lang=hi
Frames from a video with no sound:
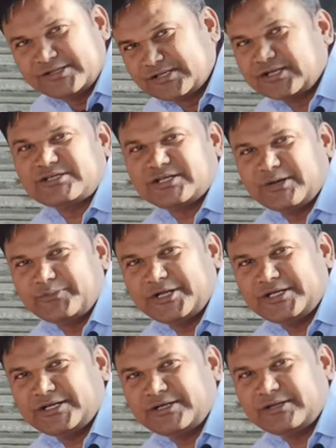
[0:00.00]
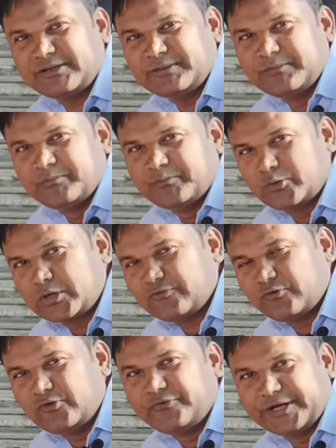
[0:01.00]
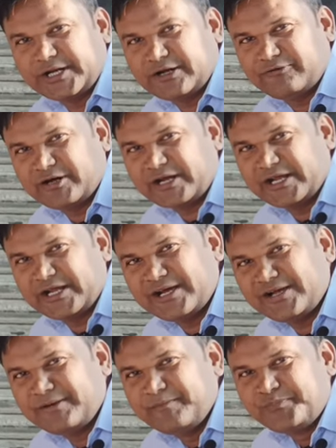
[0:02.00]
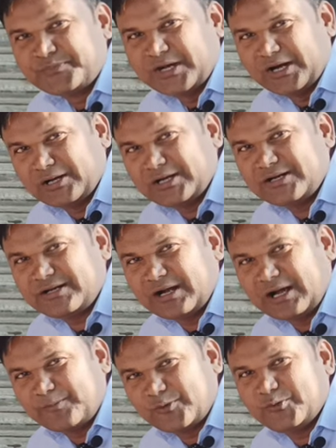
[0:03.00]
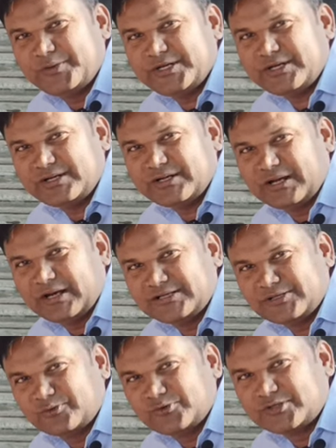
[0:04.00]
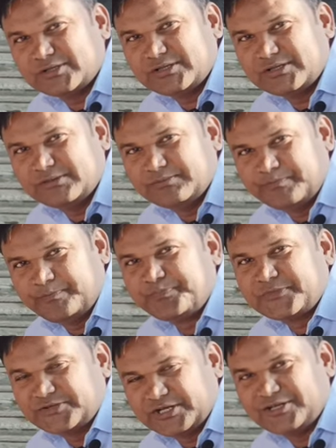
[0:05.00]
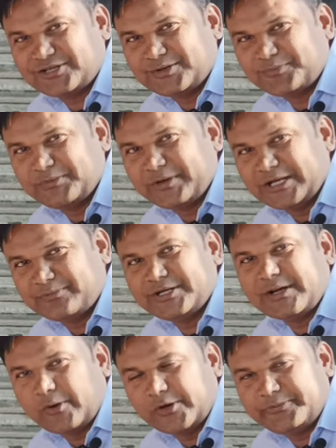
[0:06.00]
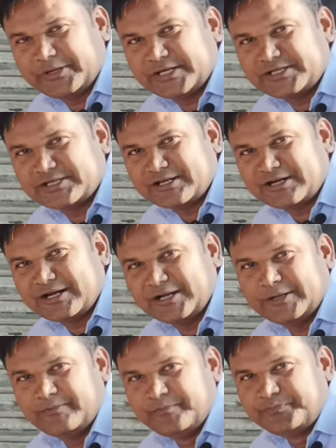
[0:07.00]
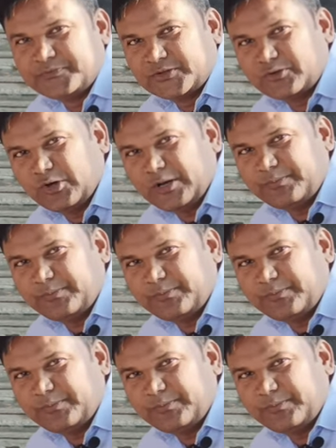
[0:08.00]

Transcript: इस तरह से हमने ये पूरा फुल फिटिंग का वर्क किया है अगर आपको भी ऐसा कुछ चेंजेस अपनी बाइक में या मॉडिफिकेशन करना है तो